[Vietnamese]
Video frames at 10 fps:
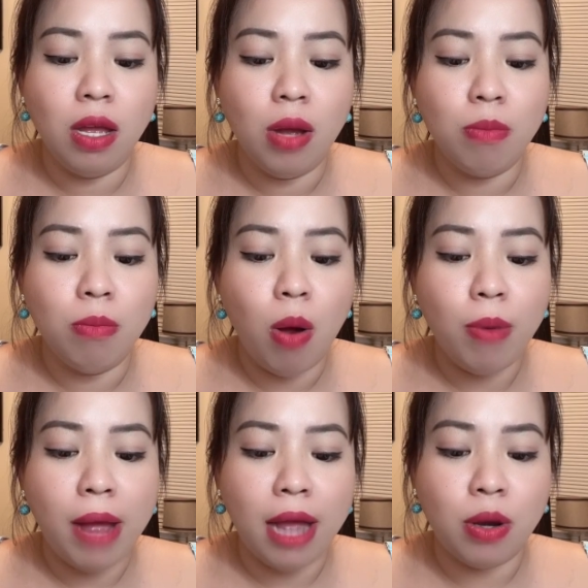mốt
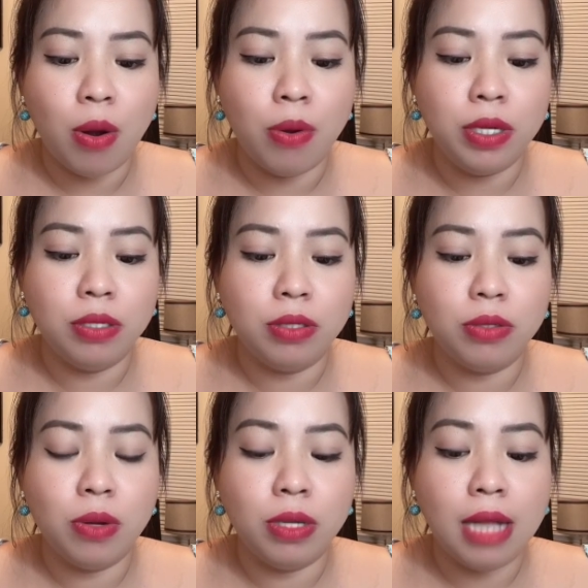hà nội
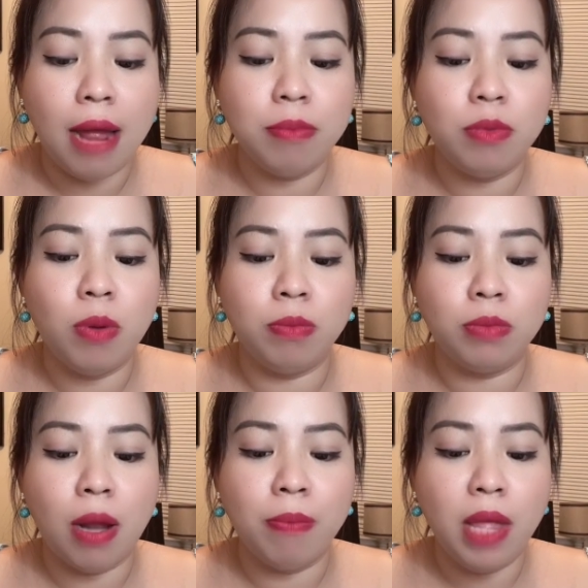rồi tháp tùng
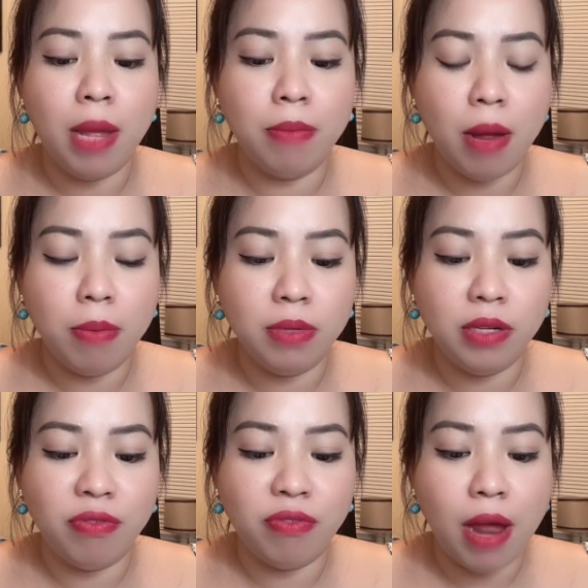tổng giám đốc
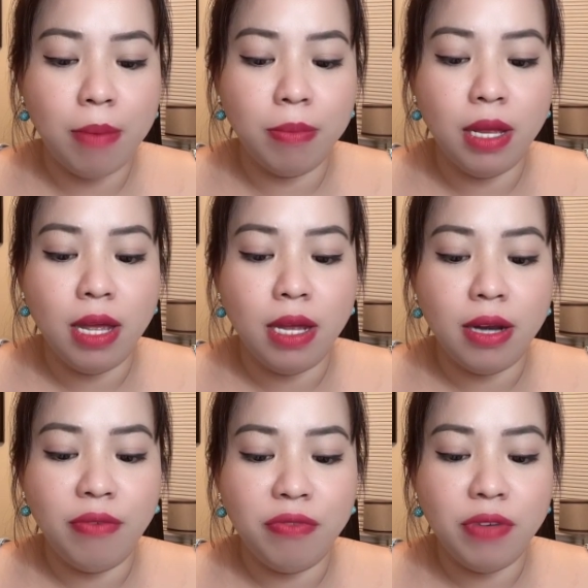người pháp
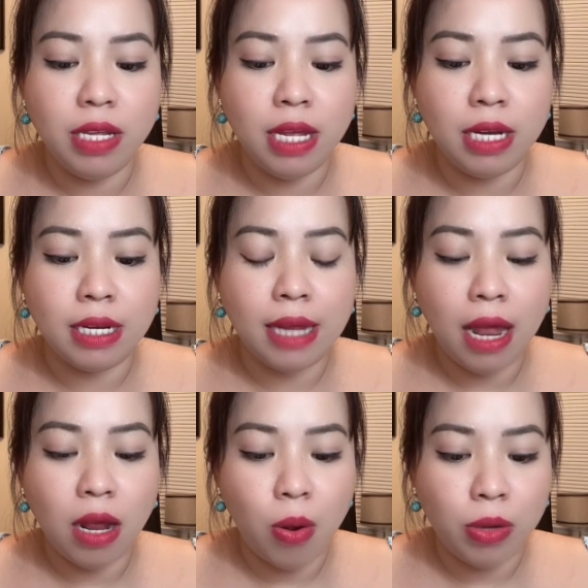để phiên dịch
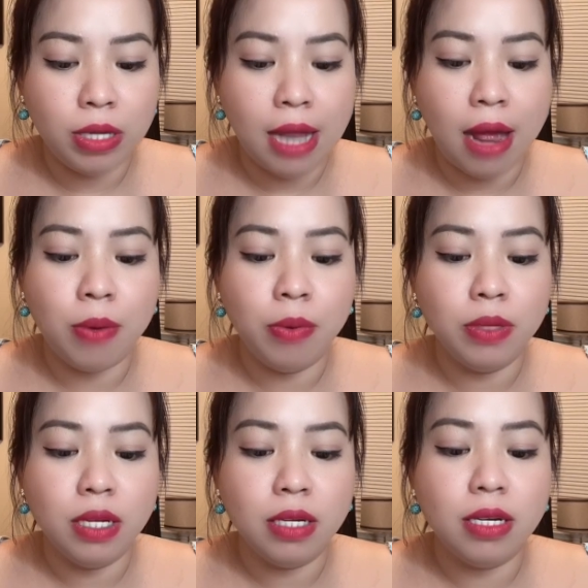các hội thảo
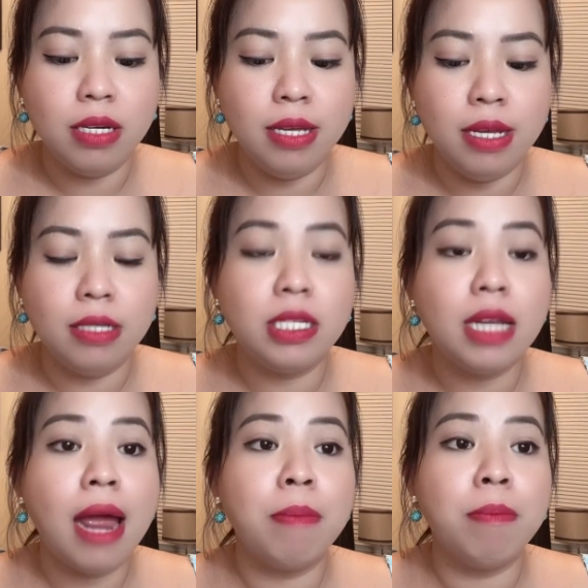cứ hiện
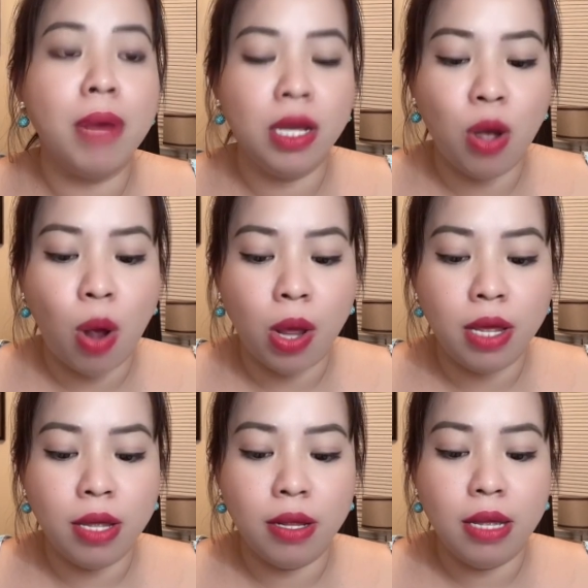ra mời
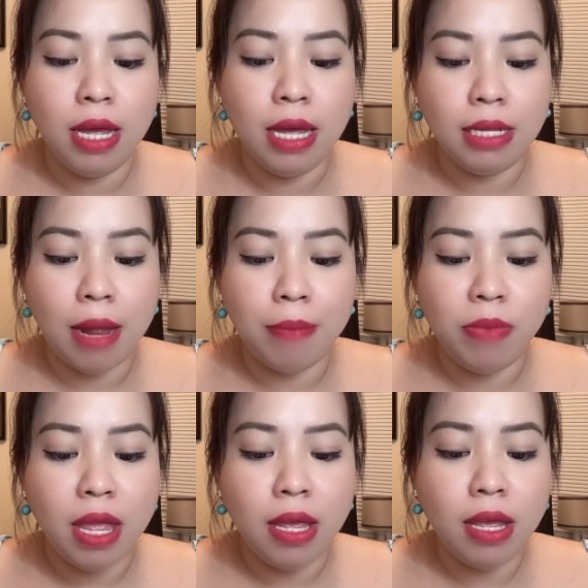gọi thậm
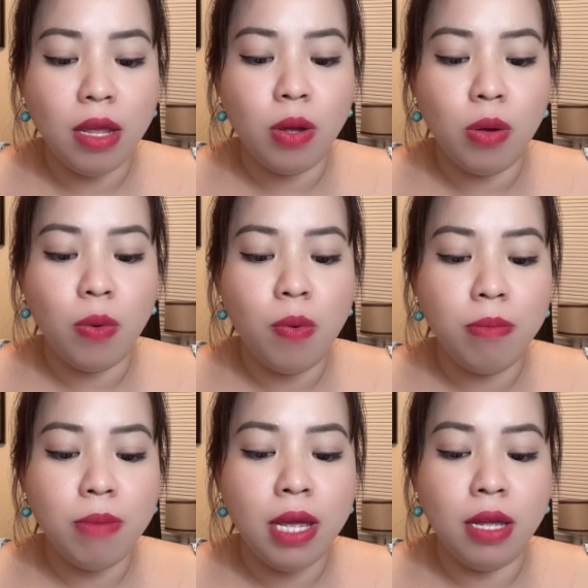chí
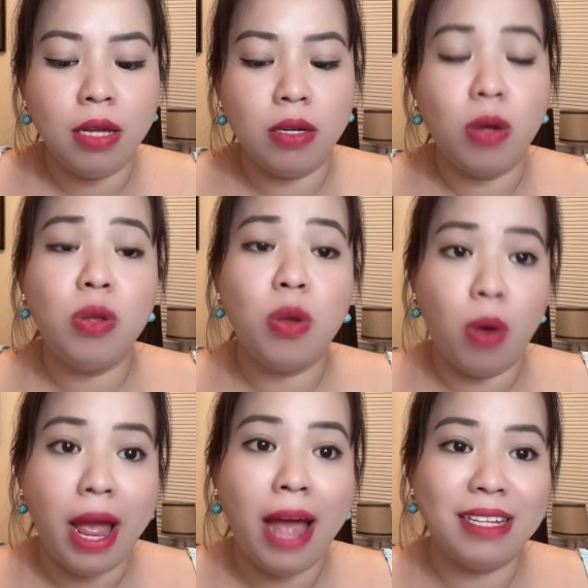uống bia có chỗ
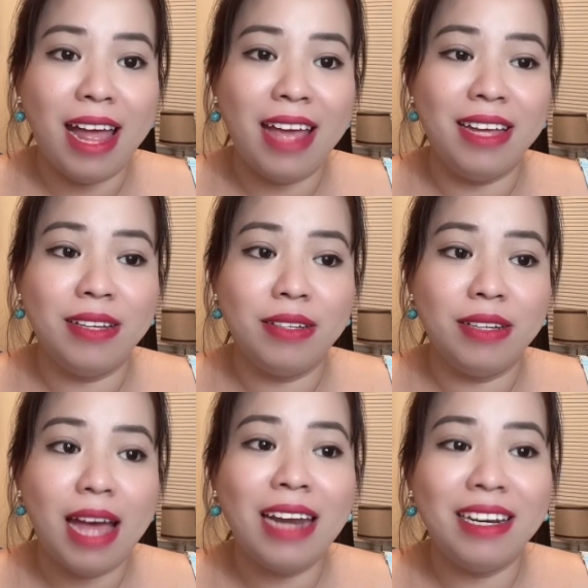gác tay
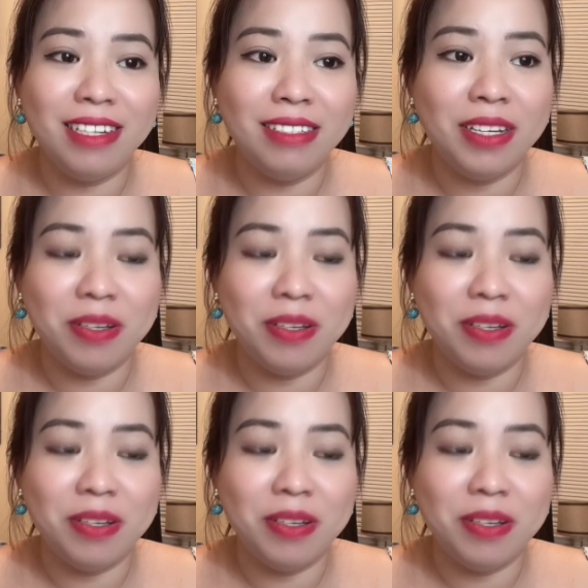anh cười